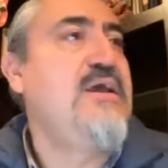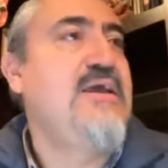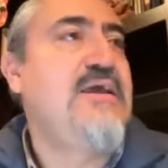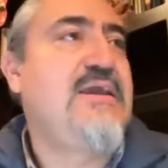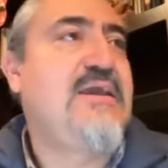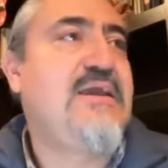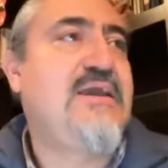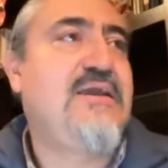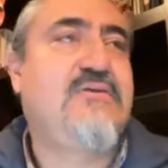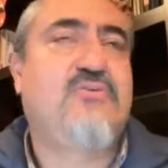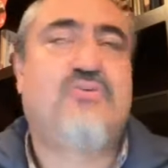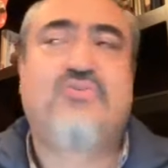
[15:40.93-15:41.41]

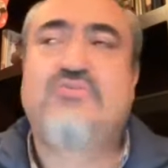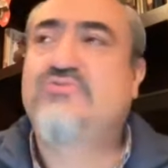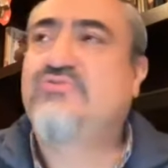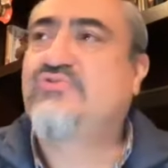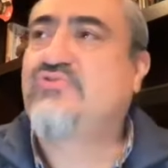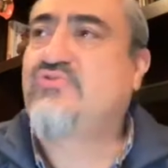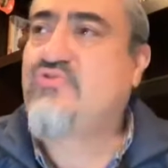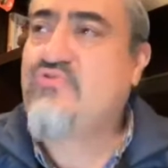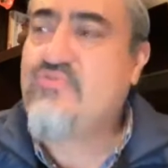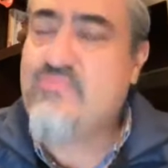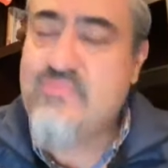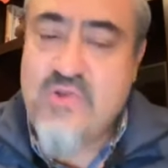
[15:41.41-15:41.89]
eh,
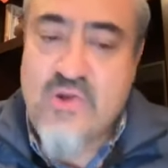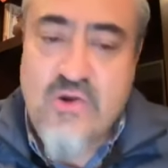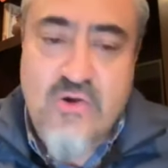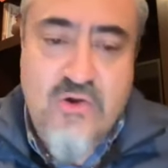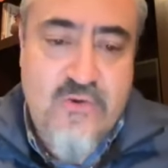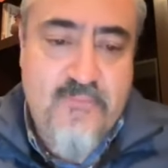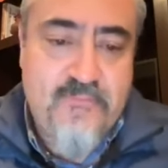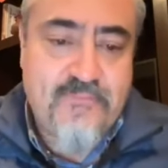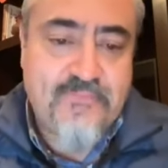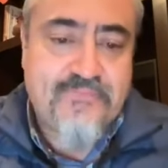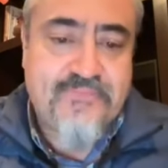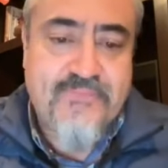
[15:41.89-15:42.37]

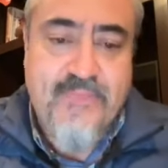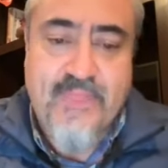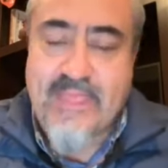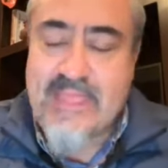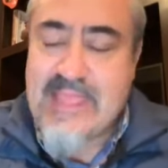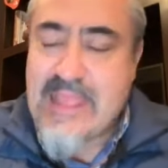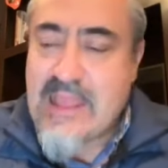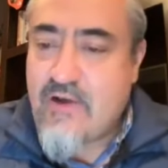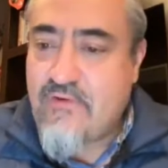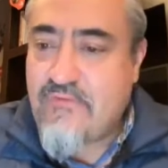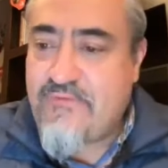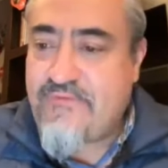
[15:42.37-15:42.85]
consumió
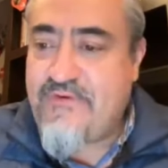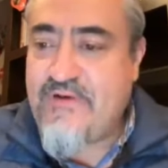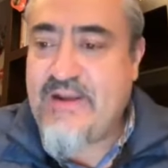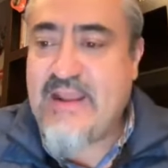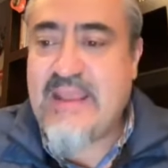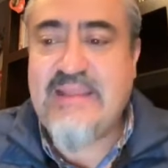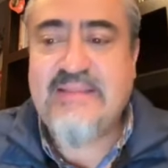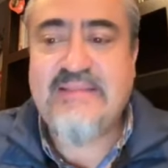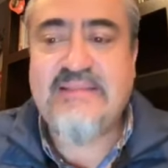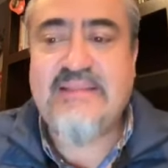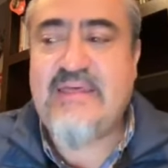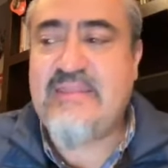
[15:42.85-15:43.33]
la
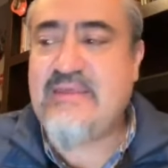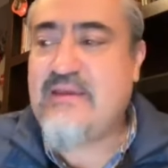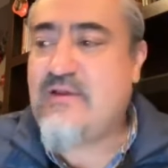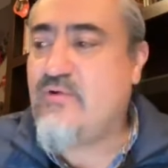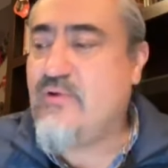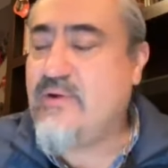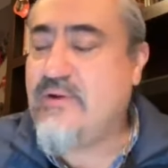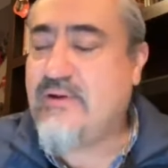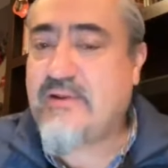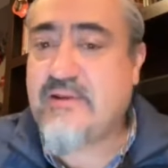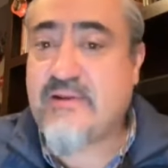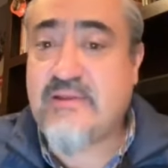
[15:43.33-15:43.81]
ofrenda,
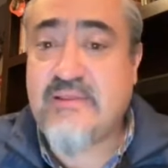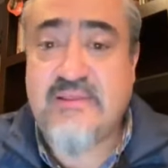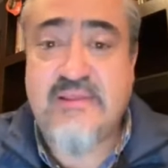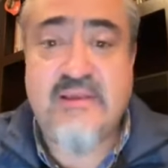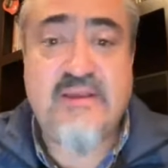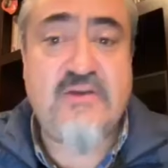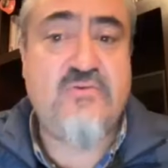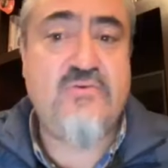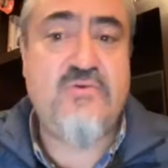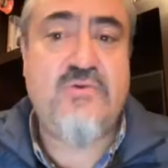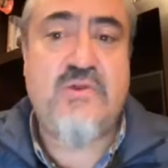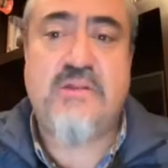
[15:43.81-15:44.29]
dejó en
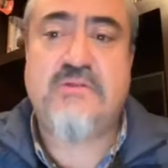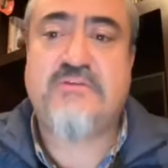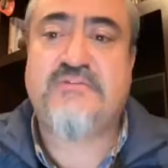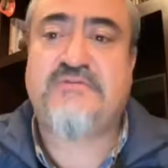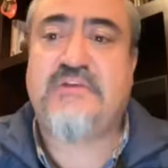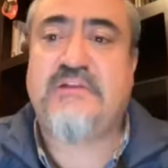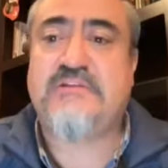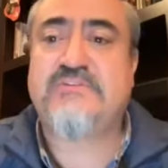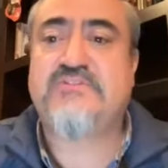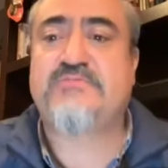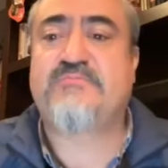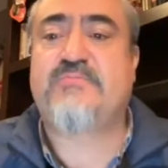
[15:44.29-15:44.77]
ridículo a los
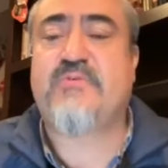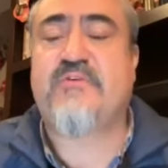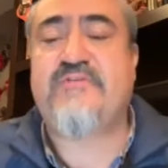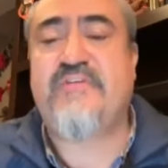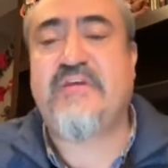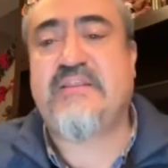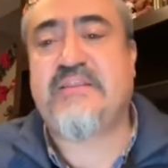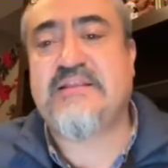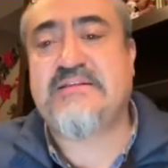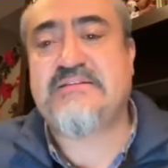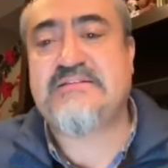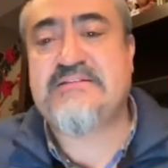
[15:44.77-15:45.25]
falsos
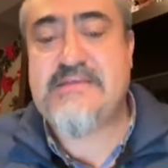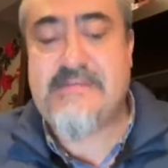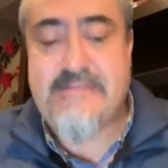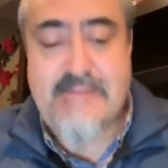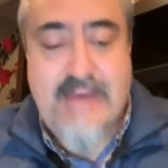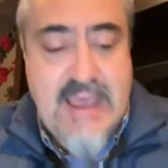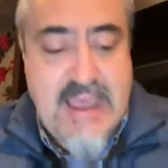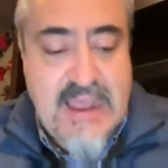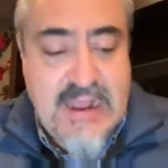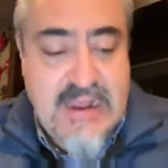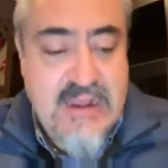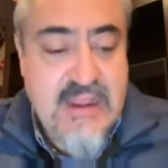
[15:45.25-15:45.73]
profetas de
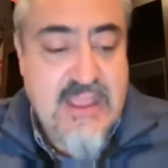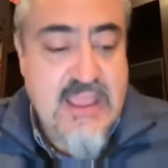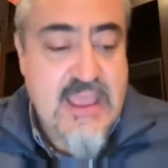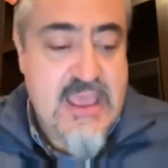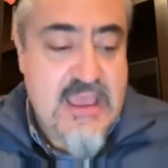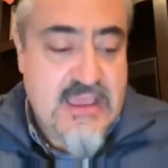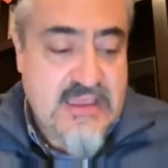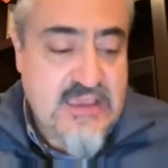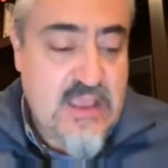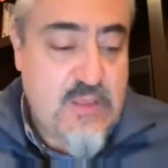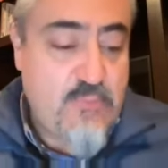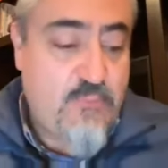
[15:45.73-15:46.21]
Baal
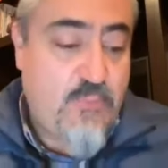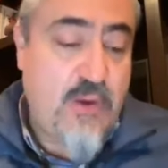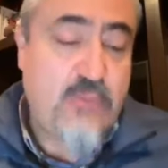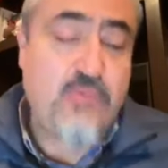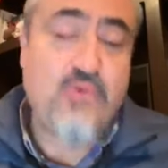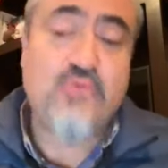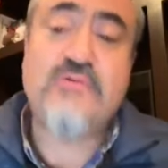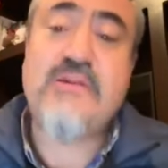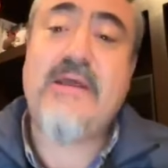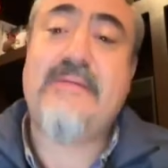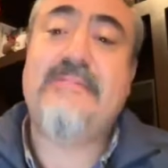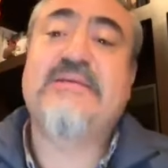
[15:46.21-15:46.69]
y el
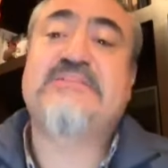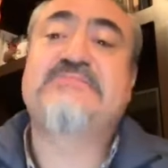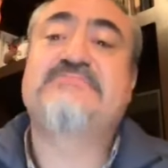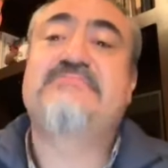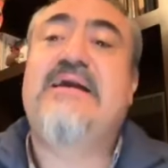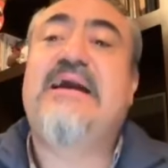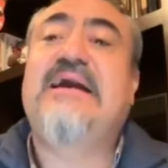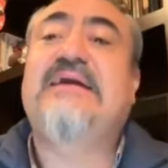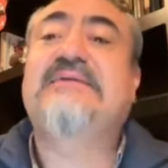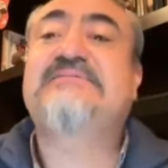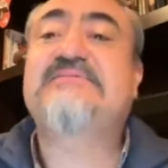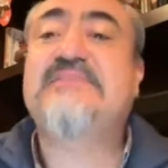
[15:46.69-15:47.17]
pueblo una vez
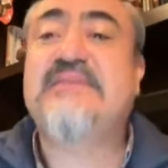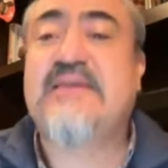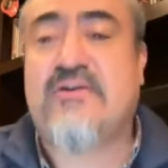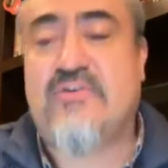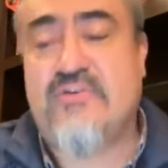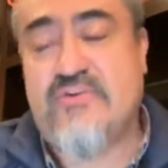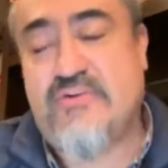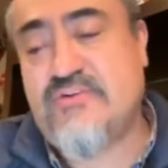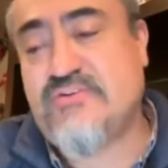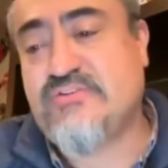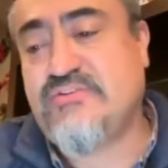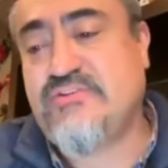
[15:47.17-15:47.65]
más
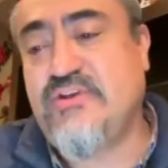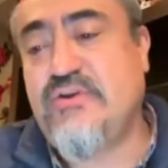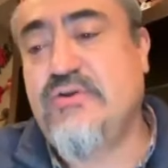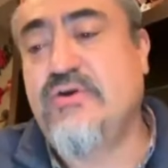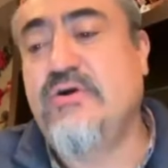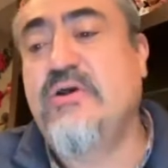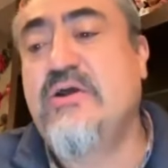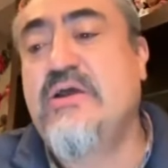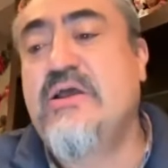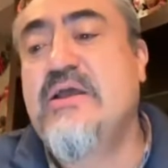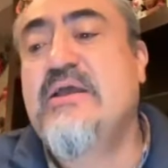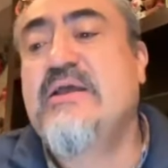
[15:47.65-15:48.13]

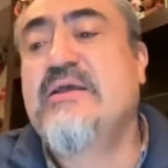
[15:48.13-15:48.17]
reconoció